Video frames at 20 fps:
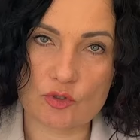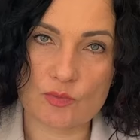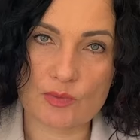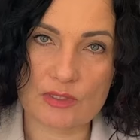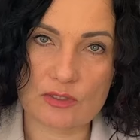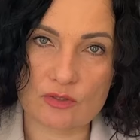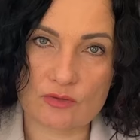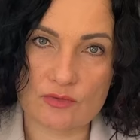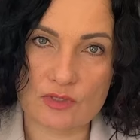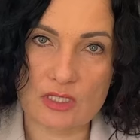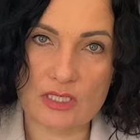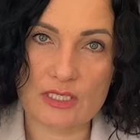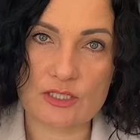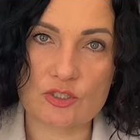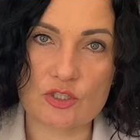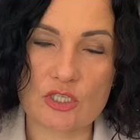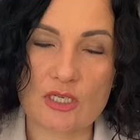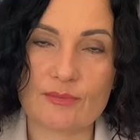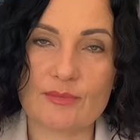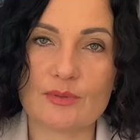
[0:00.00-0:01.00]
pracownika,
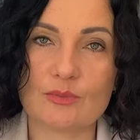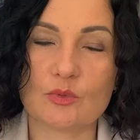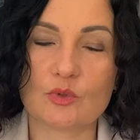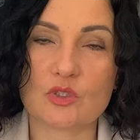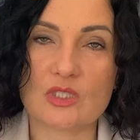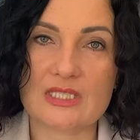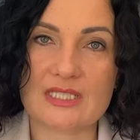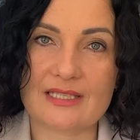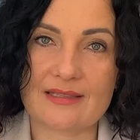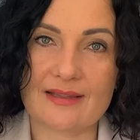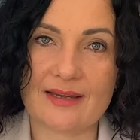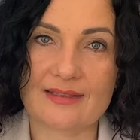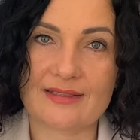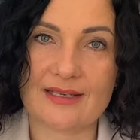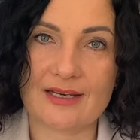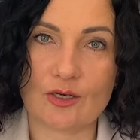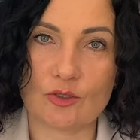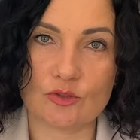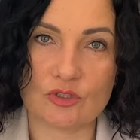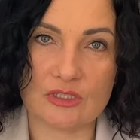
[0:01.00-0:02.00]
żeby mu te
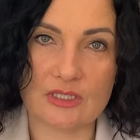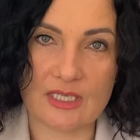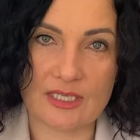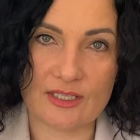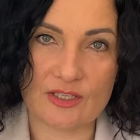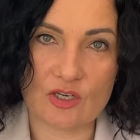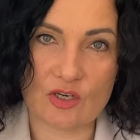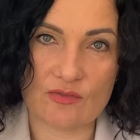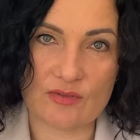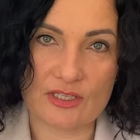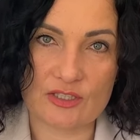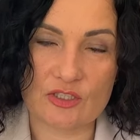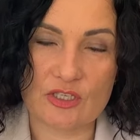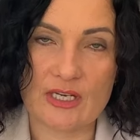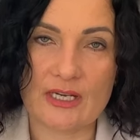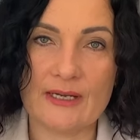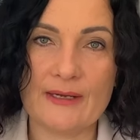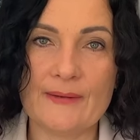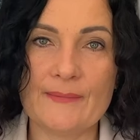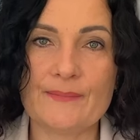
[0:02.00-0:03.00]
zadania oddelegować.
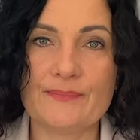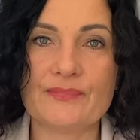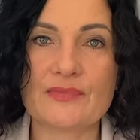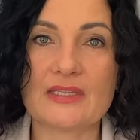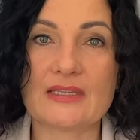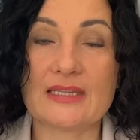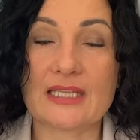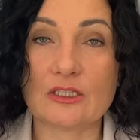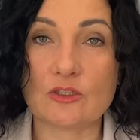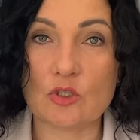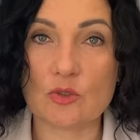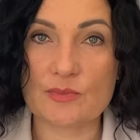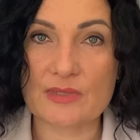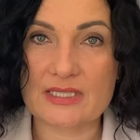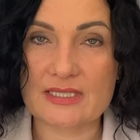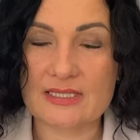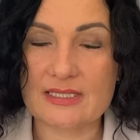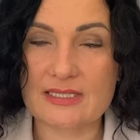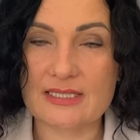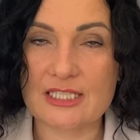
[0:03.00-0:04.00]

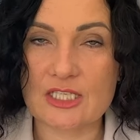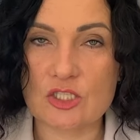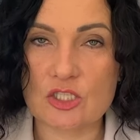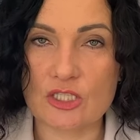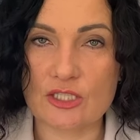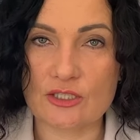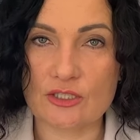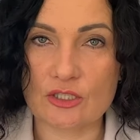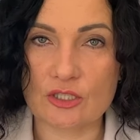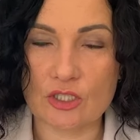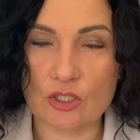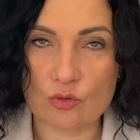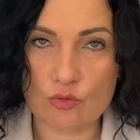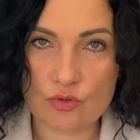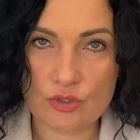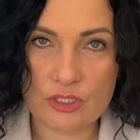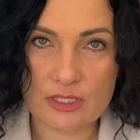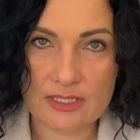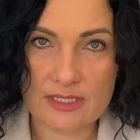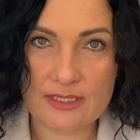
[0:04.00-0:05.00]
Natomiast jeżeli nie
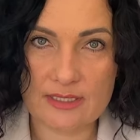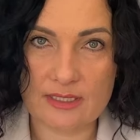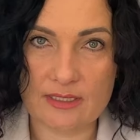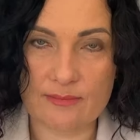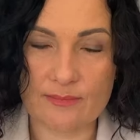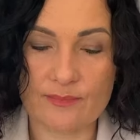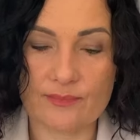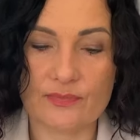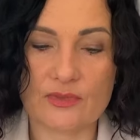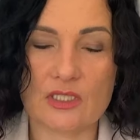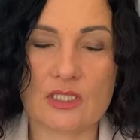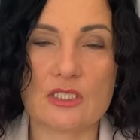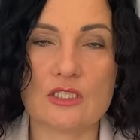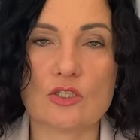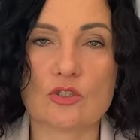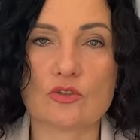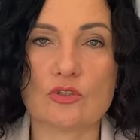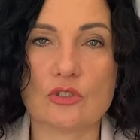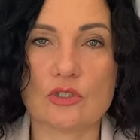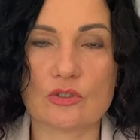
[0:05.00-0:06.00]
ruszysz z tym, i
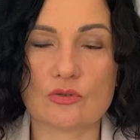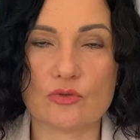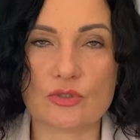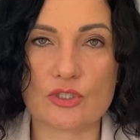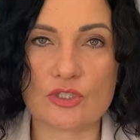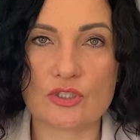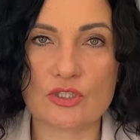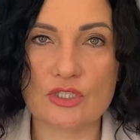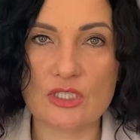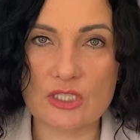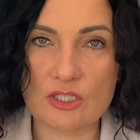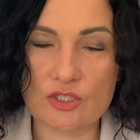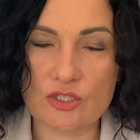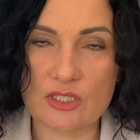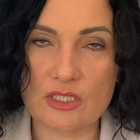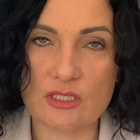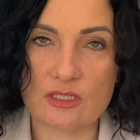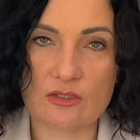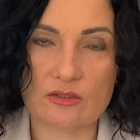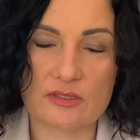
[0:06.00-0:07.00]
nie oddelegujesz tych
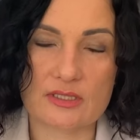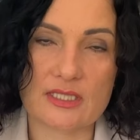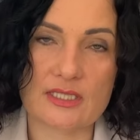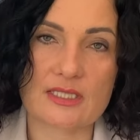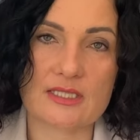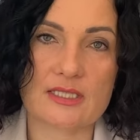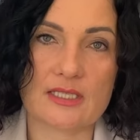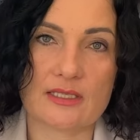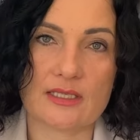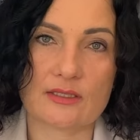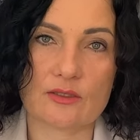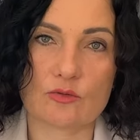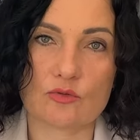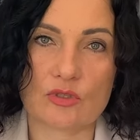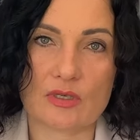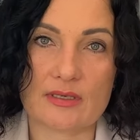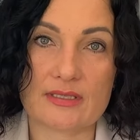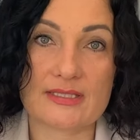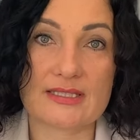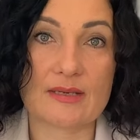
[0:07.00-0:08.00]
czterech rodzajów zadań,
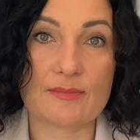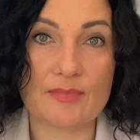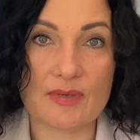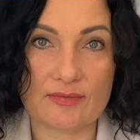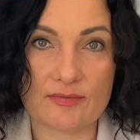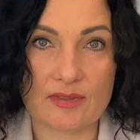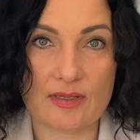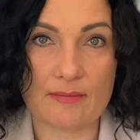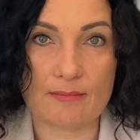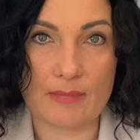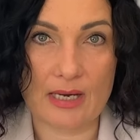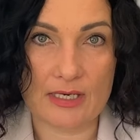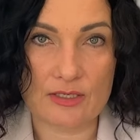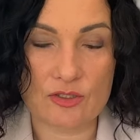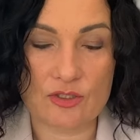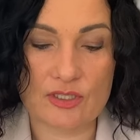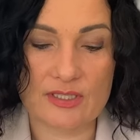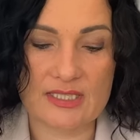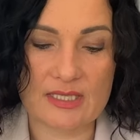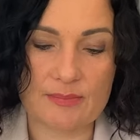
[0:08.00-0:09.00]
które zapewne
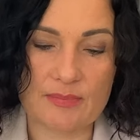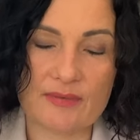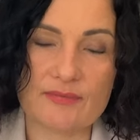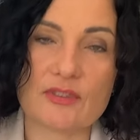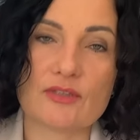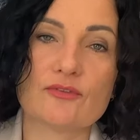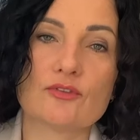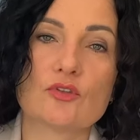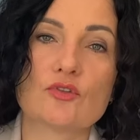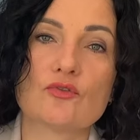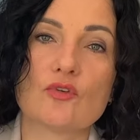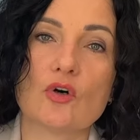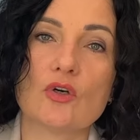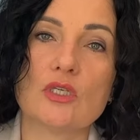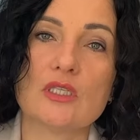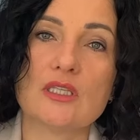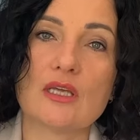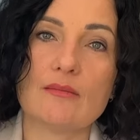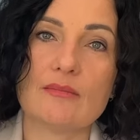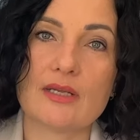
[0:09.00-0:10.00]
masz i zapewne w
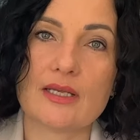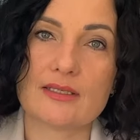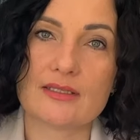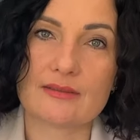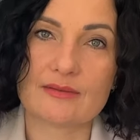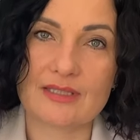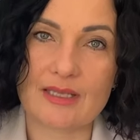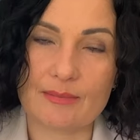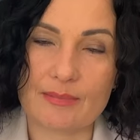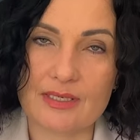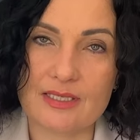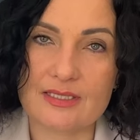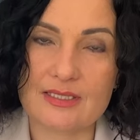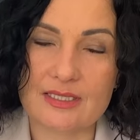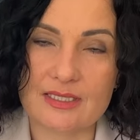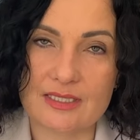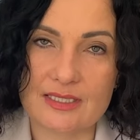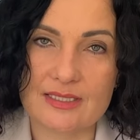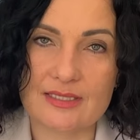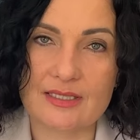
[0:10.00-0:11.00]
Twojej table,
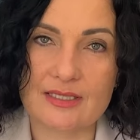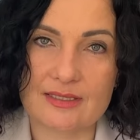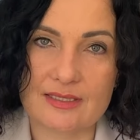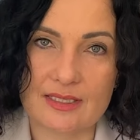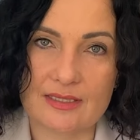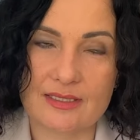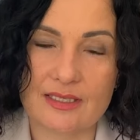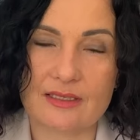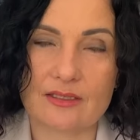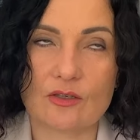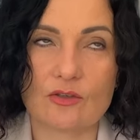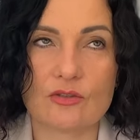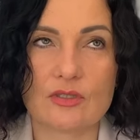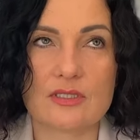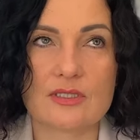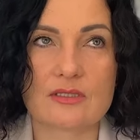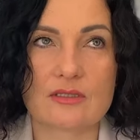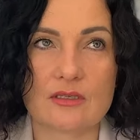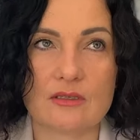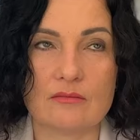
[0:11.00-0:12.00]
tabelce lista zadań
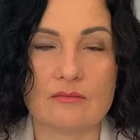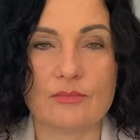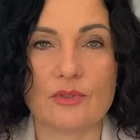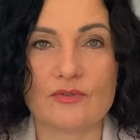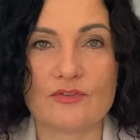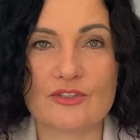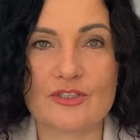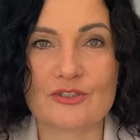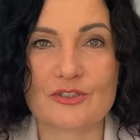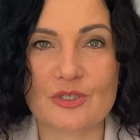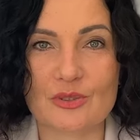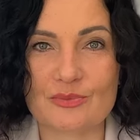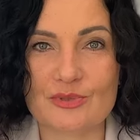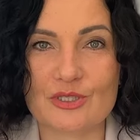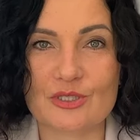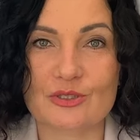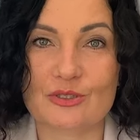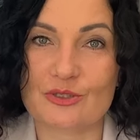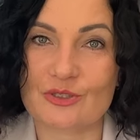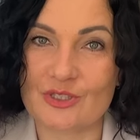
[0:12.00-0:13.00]
one są, powinien
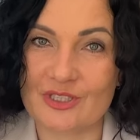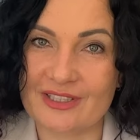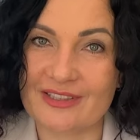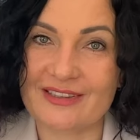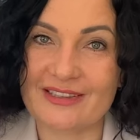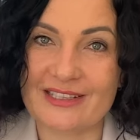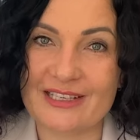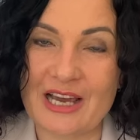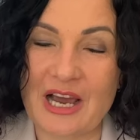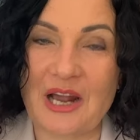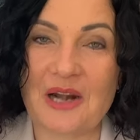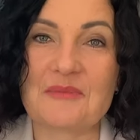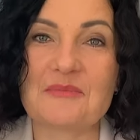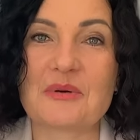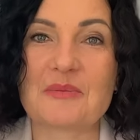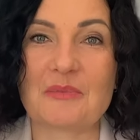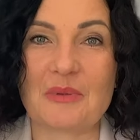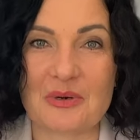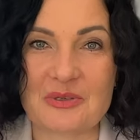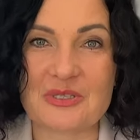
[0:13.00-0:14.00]
robić ktoś inny albo
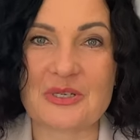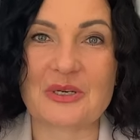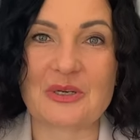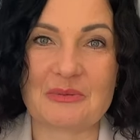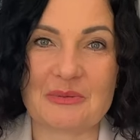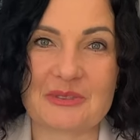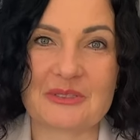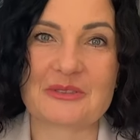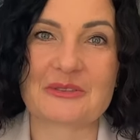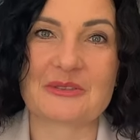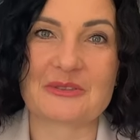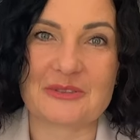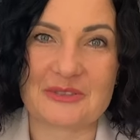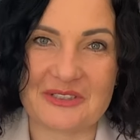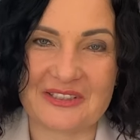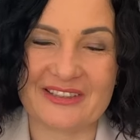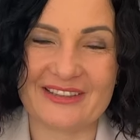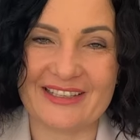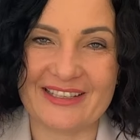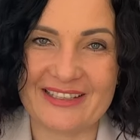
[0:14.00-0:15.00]
może robić ktoś
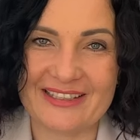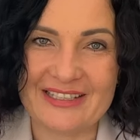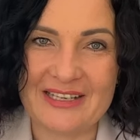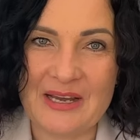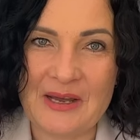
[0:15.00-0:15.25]
inny,